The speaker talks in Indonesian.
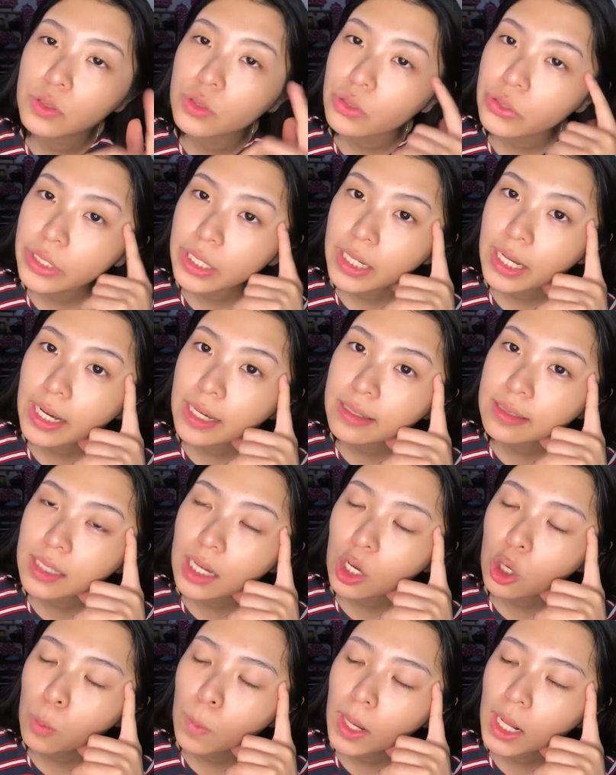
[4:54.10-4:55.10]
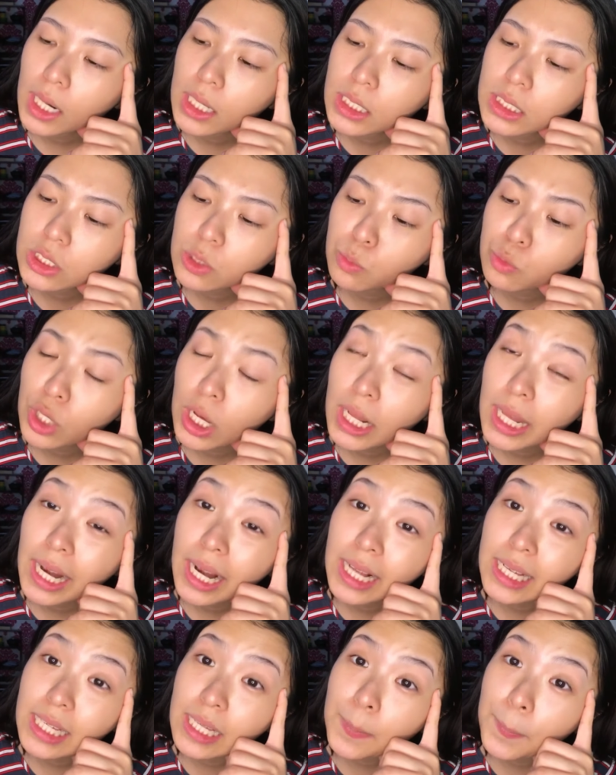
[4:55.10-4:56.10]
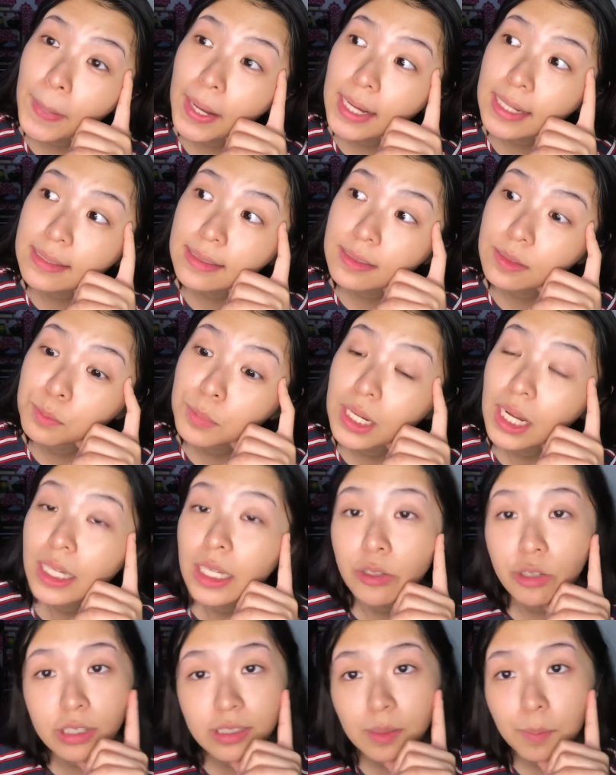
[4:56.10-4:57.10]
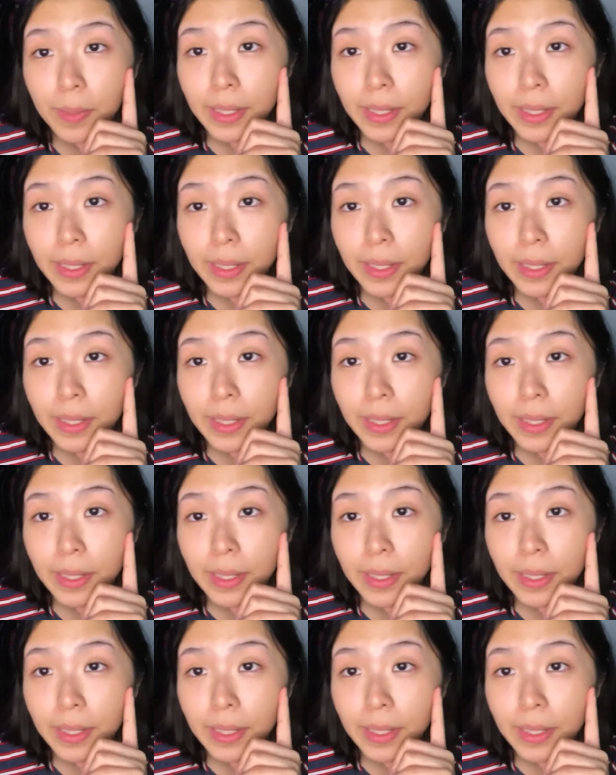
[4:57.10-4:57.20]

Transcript: ya guys, aku bakalan ketemu kalian lagi pas benangnya udah sampai.